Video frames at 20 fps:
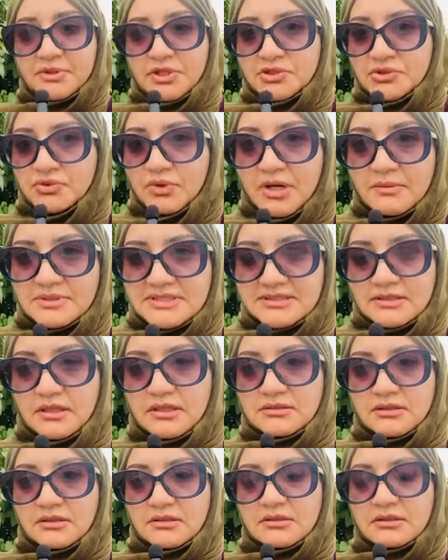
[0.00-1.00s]
بحطوها
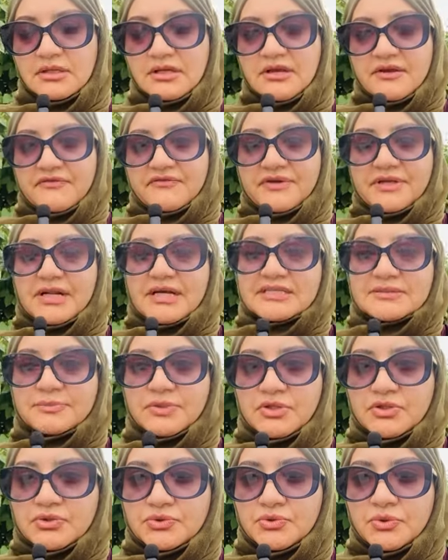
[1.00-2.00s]
بالسلطة في ناس
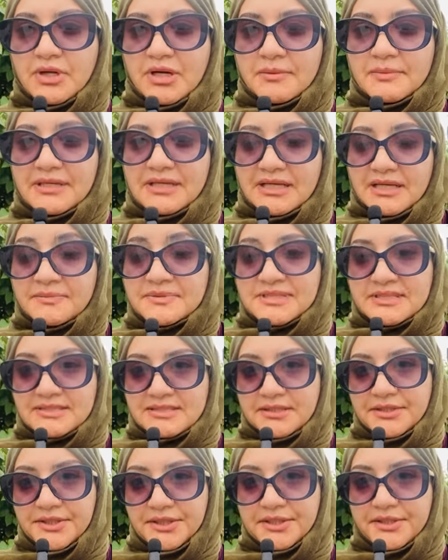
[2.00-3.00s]
بحطوها بالخبز
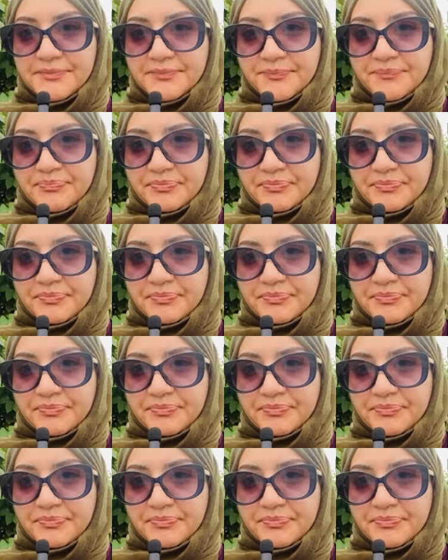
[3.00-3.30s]
الصحي